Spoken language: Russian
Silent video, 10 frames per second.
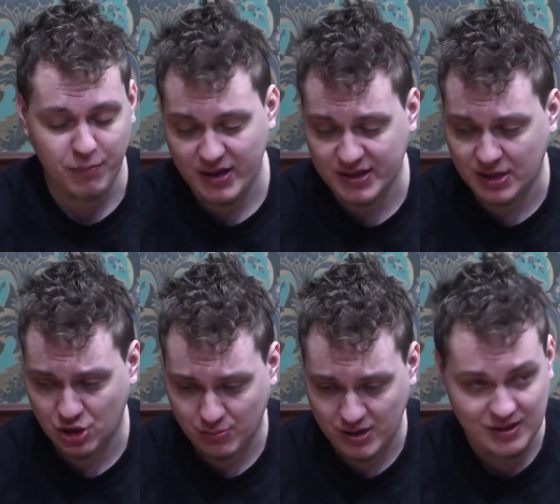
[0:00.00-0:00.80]
Юра
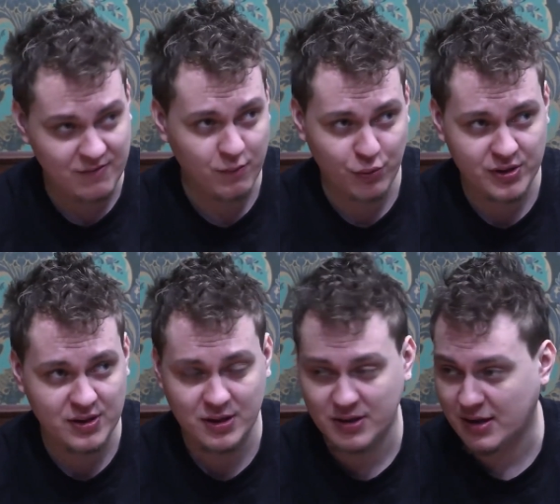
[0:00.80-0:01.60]
стал гораздо
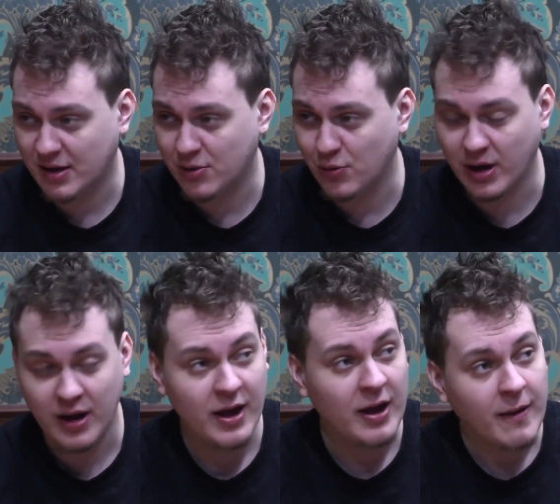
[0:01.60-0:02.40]
романтичнее,
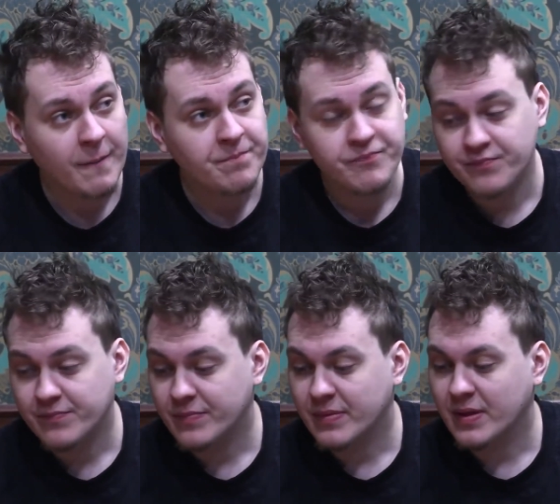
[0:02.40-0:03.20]
чувствительнее.
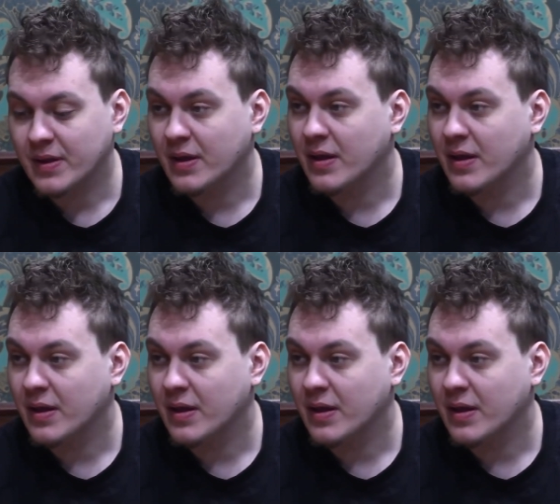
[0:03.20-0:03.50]
В этом